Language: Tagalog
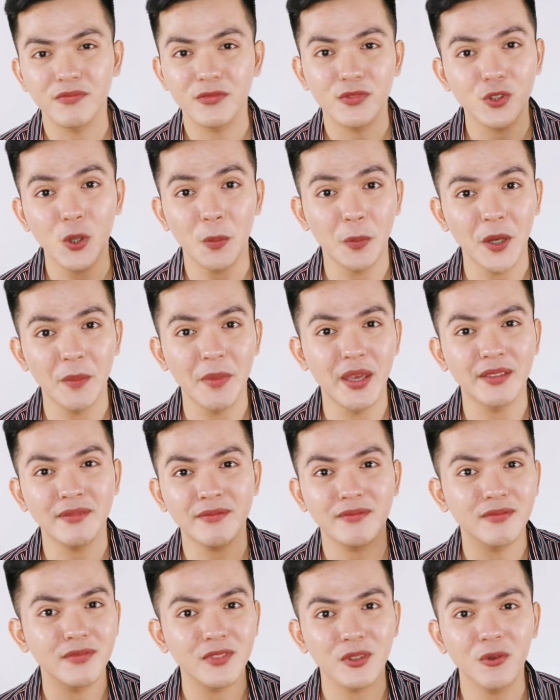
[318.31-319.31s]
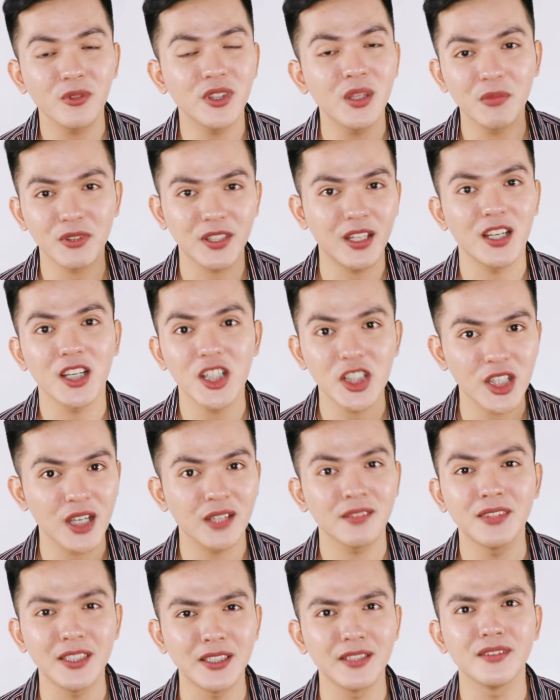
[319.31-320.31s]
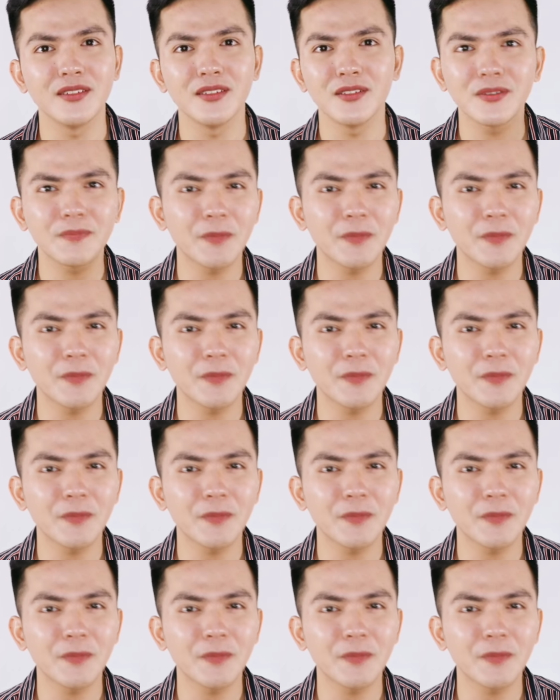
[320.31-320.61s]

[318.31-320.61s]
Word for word: supplement kung di mo talaga siya need.